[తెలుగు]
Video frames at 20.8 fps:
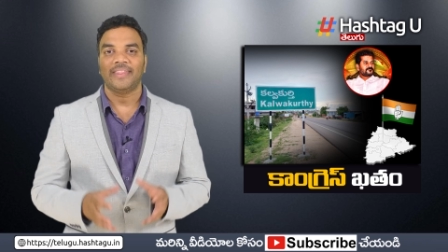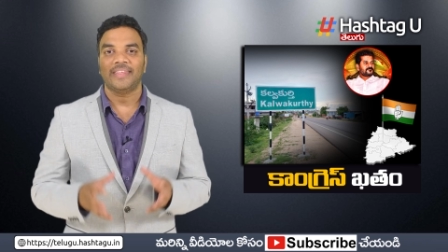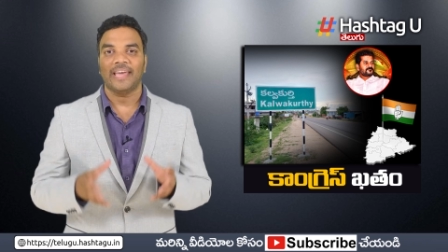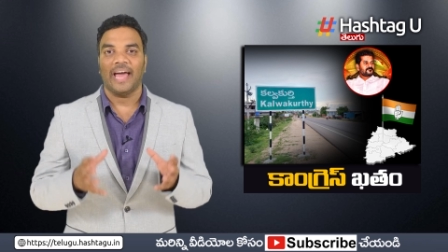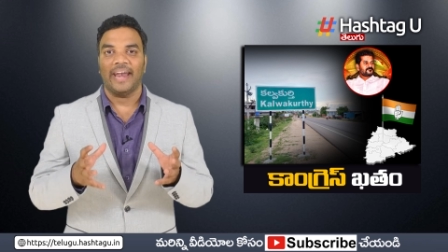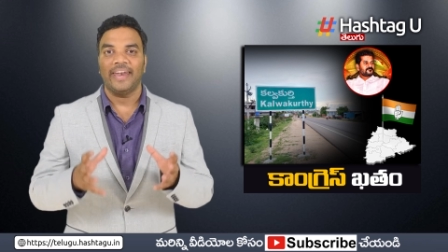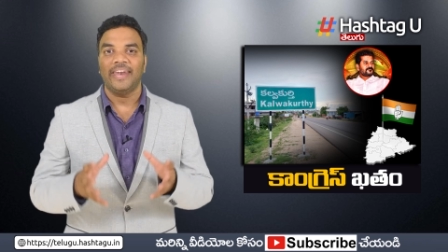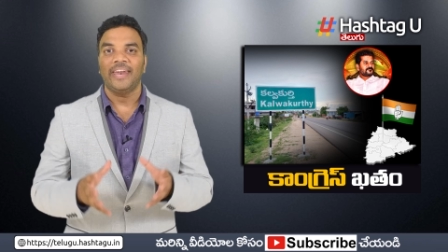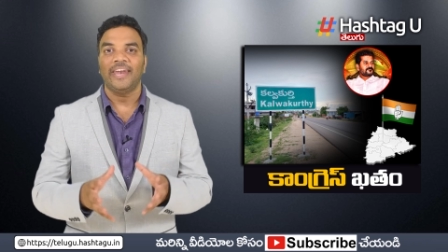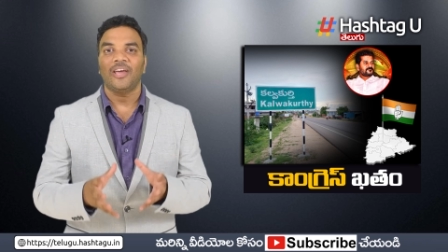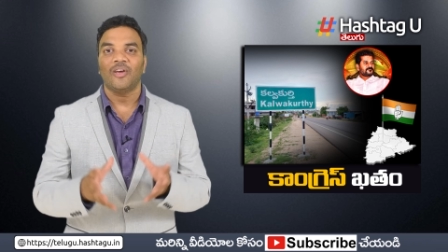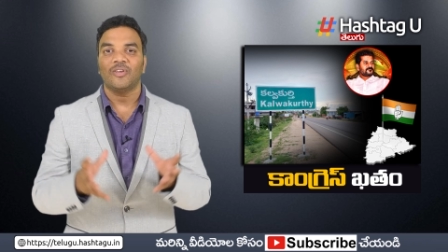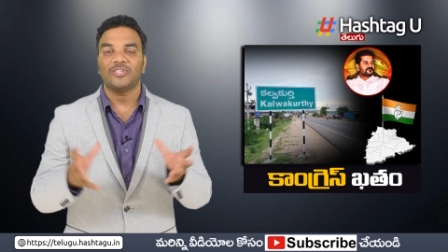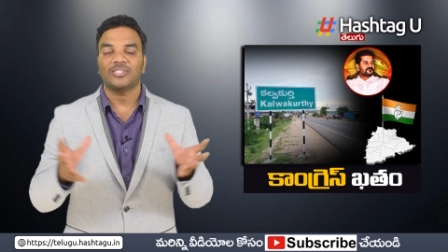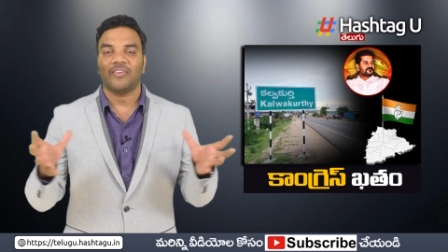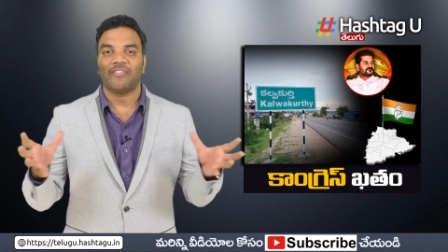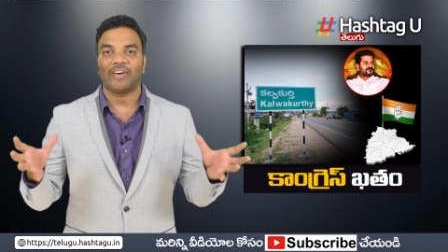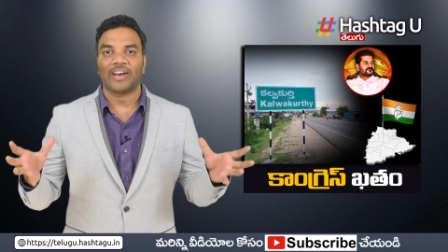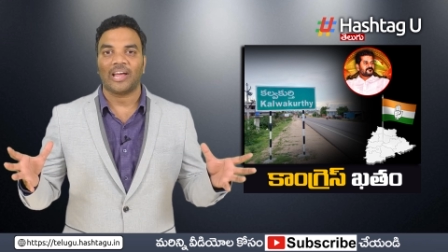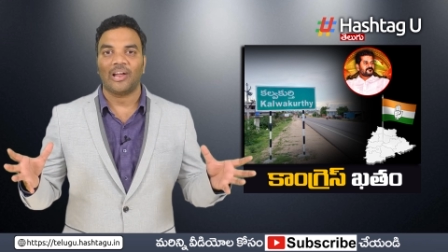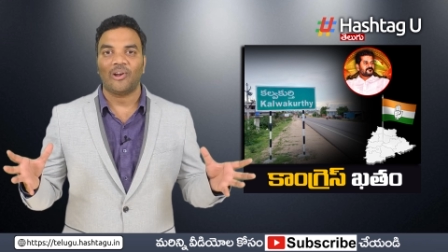ఇది అన్ని
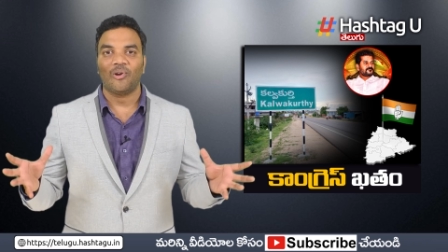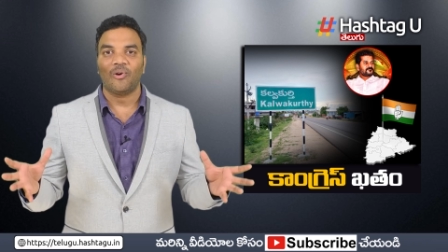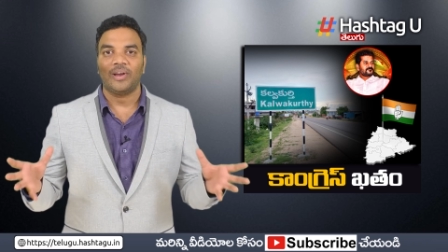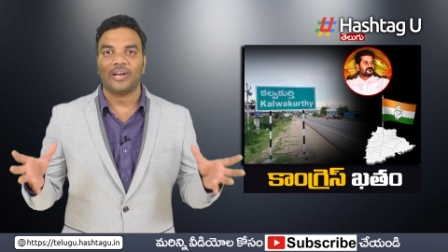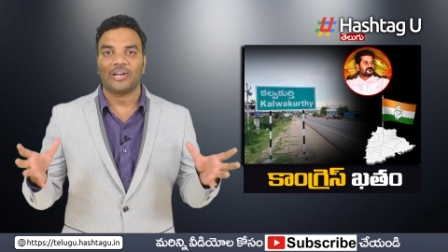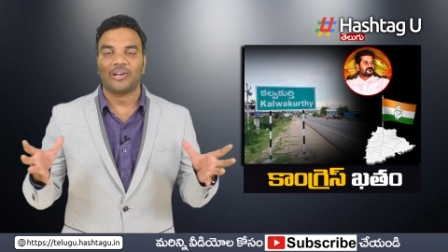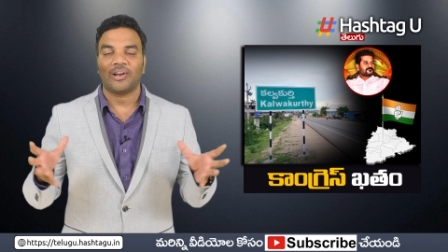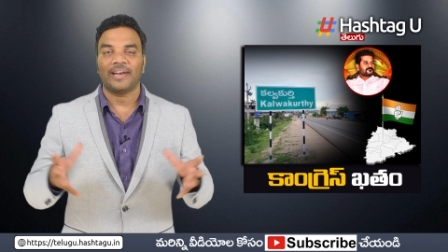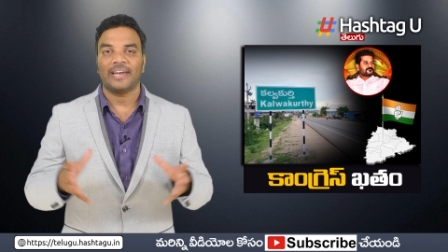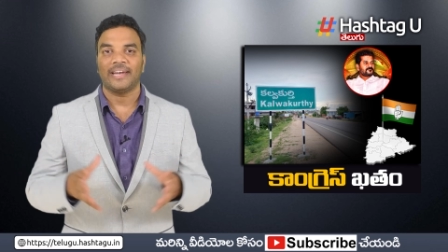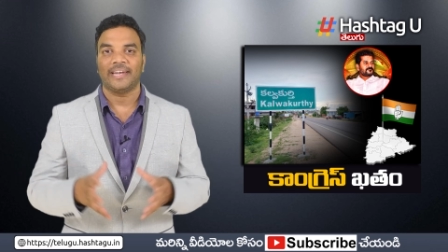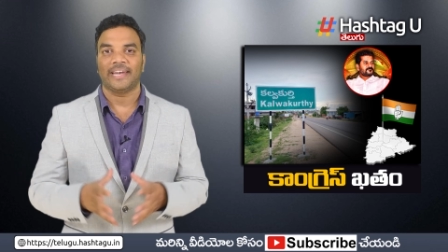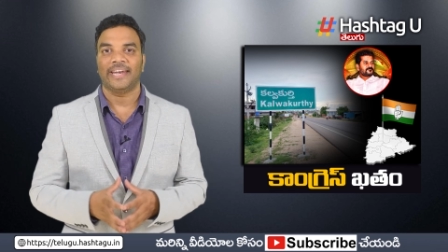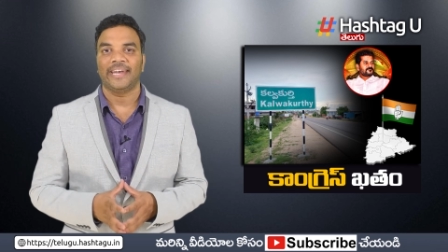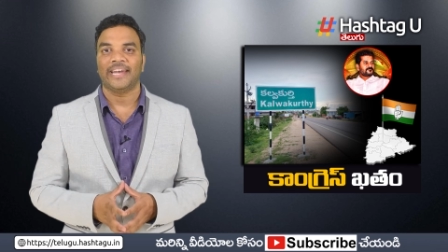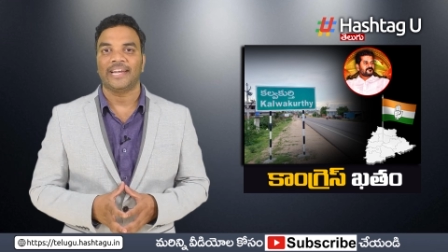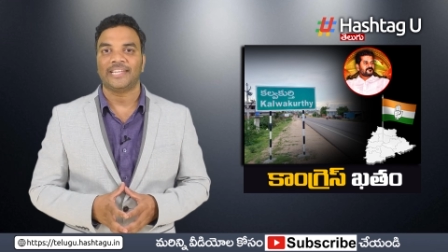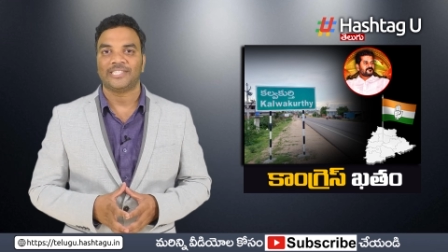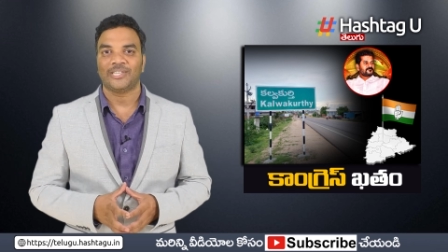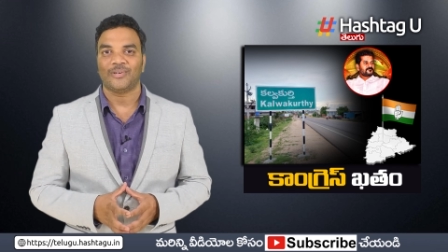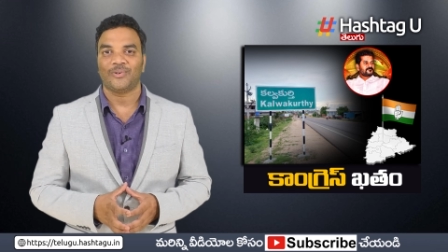నియోజకవర్గాల్లో ఇట్లాంటి
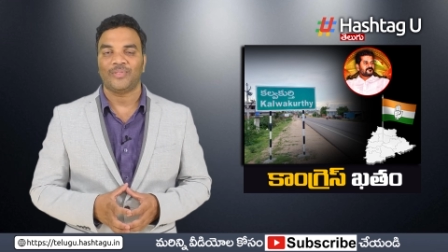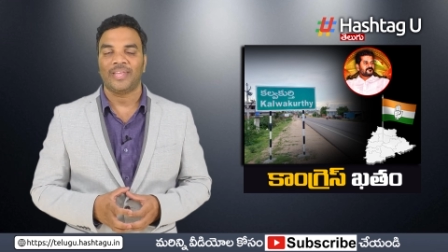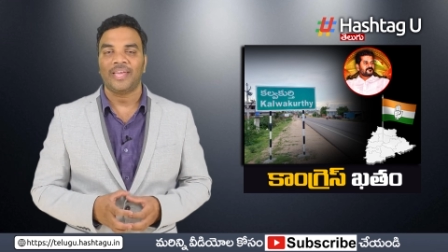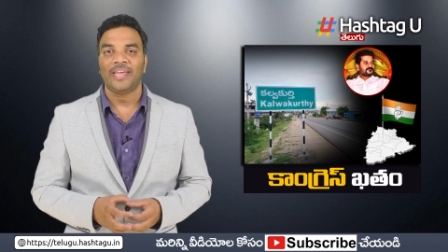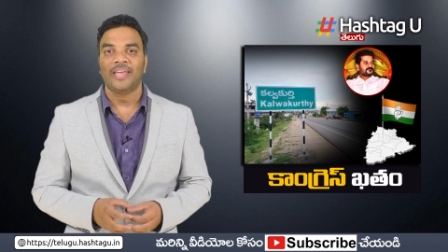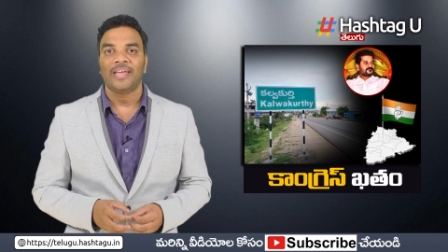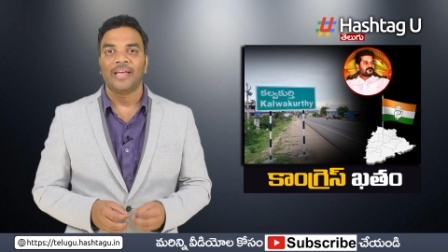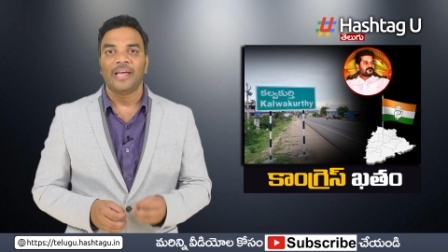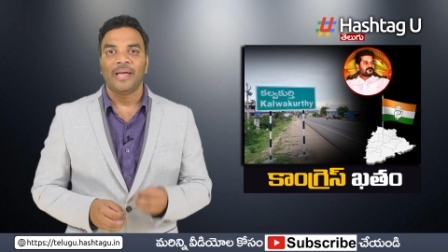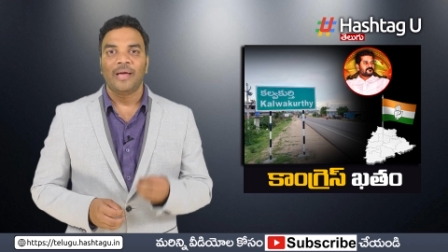టెండెన్సీ ఉంది